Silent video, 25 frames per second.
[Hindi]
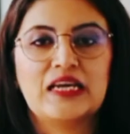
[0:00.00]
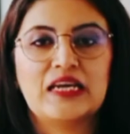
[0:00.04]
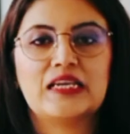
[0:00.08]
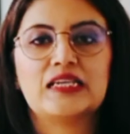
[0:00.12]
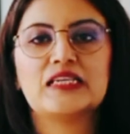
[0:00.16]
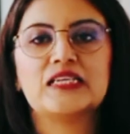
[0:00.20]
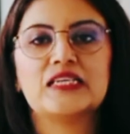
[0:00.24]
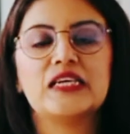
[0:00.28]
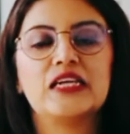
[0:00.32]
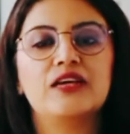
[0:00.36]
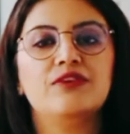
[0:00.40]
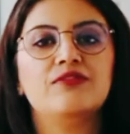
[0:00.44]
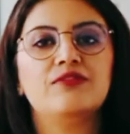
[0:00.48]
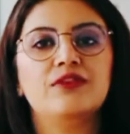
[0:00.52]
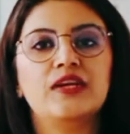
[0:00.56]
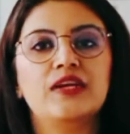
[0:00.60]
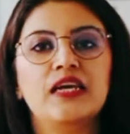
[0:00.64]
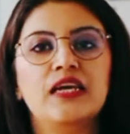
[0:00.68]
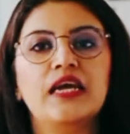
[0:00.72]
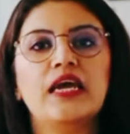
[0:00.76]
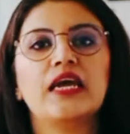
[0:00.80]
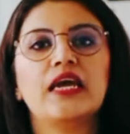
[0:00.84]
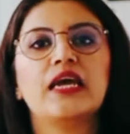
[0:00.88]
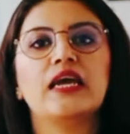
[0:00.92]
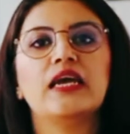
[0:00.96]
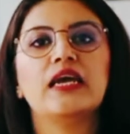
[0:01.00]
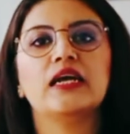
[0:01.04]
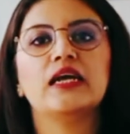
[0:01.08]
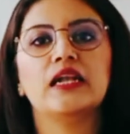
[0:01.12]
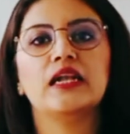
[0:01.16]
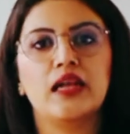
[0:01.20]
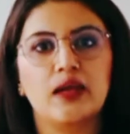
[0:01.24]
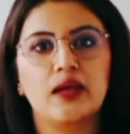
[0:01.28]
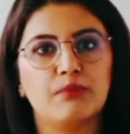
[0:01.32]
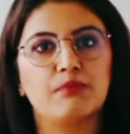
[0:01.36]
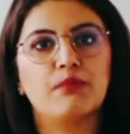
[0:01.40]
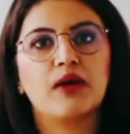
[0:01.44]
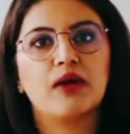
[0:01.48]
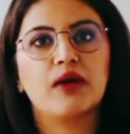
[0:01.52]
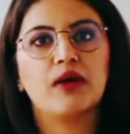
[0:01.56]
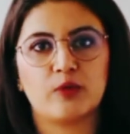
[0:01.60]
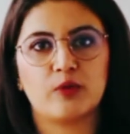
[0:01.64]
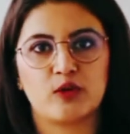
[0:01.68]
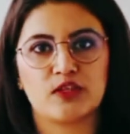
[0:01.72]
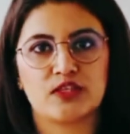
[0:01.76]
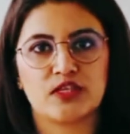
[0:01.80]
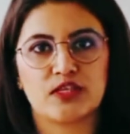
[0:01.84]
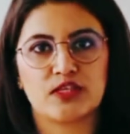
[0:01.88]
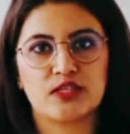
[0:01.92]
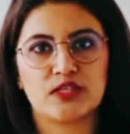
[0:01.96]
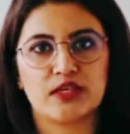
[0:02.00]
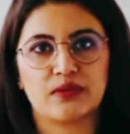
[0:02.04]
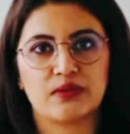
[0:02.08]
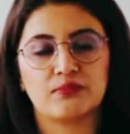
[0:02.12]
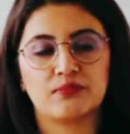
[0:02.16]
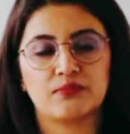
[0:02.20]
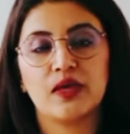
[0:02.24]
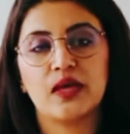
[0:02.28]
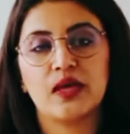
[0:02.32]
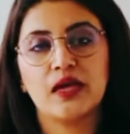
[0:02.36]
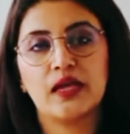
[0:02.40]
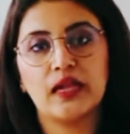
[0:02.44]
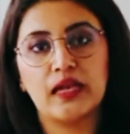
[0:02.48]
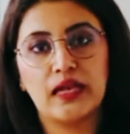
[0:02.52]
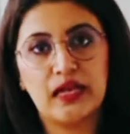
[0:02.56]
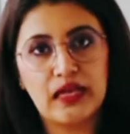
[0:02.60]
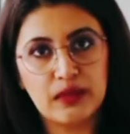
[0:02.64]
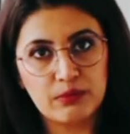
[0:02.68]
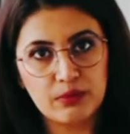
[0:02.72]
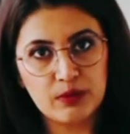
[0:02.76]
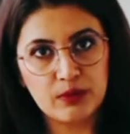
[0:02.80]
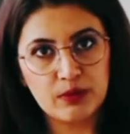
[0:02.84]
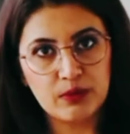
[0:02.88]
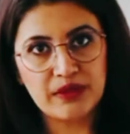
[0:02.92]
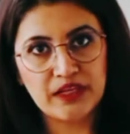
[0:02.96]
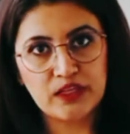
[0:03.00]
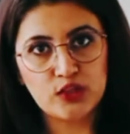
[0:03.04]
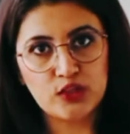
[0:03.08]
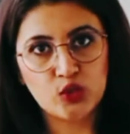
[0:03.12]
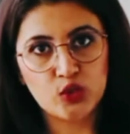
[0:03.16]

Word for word: डिलीवरी एक लंबा प्रोसेस है लेबर पेन